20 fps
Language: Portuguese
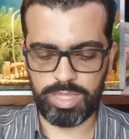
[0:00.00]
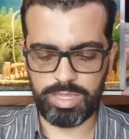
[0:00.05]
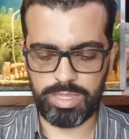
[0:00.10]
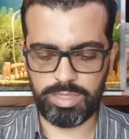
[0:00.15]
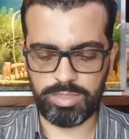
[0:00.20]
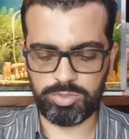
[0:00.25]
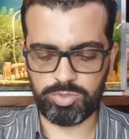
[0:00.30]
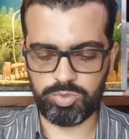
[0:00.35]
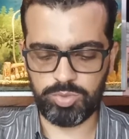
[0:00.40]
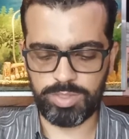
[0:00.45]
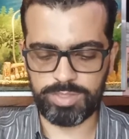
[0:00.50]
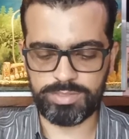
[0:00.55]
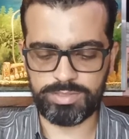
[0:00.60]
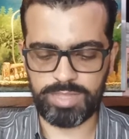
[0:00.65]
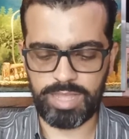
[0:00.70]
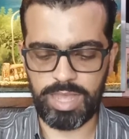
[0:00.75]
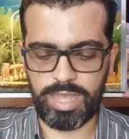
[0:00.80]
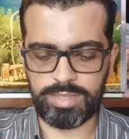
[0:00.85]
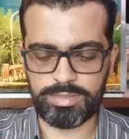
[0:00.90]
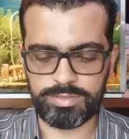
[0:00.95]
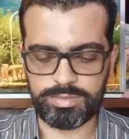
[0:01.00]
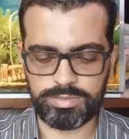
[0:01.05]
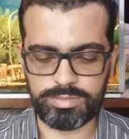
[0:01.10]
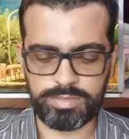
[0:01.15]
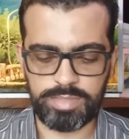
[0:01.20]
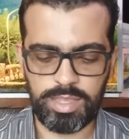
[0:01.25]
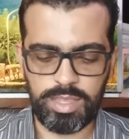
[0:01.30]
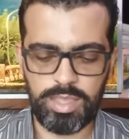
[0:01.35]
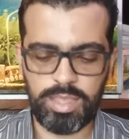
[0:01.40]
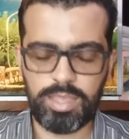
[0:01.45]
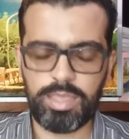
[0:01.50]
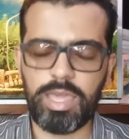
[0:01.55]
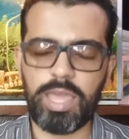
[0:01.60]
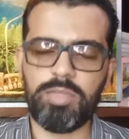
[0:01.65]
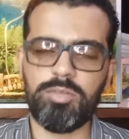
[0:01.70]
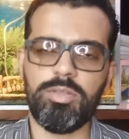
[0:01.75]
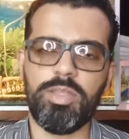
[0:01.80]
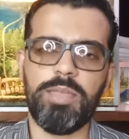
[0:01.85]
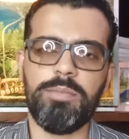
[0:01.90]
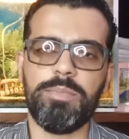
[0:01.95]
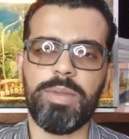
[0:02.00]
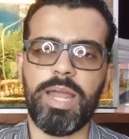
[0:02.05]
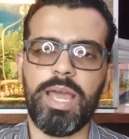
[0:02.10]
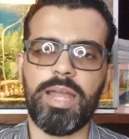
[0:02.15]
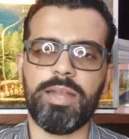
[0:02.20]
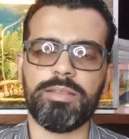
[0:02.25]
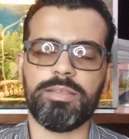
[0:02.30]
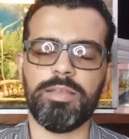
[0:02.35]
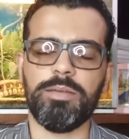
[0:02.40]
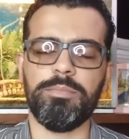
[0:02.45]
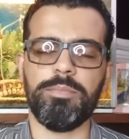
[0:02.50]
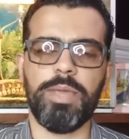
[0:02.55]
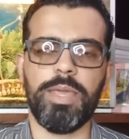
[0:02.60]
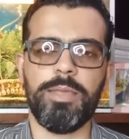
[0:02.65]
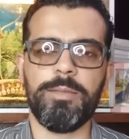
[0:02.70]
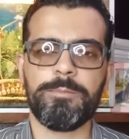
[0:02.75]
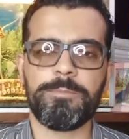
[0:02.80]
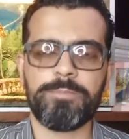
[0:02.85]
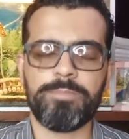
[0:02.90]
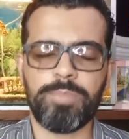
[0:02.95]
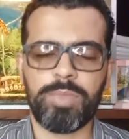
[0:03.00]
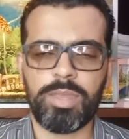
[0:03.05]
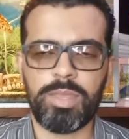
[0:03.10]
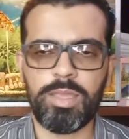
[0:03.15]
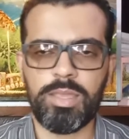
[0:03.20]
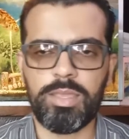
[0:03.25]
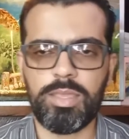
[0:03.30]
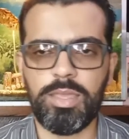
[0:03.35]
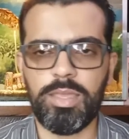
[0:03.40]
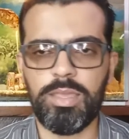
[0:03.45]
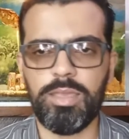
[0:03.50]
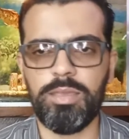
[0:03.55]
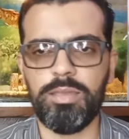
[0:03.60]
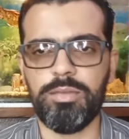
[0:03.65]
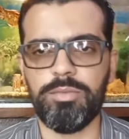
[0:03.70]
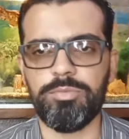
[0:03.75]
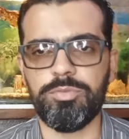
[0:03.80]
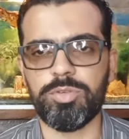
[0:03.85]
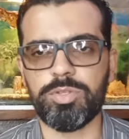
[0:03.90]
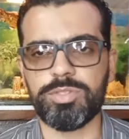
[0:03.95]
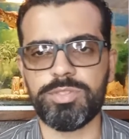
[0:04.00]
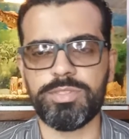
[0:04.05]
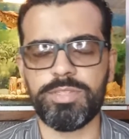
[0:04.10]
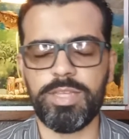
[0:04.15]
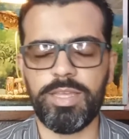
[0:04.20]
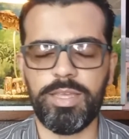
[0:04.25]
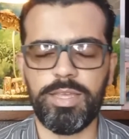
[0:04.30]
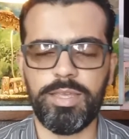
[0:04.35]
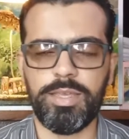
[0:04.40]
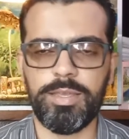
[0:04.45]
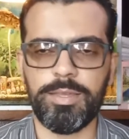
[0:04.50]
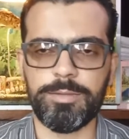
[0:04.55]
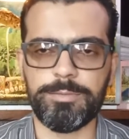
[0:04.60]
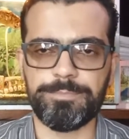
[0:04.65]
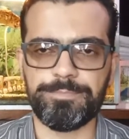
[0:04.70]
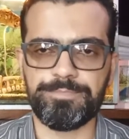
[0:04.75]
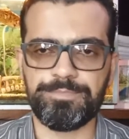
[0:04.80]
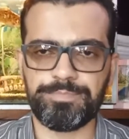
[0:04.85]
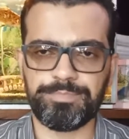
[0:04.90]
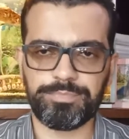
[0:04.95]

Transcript: aí em suas casas. Quero lembrar também que você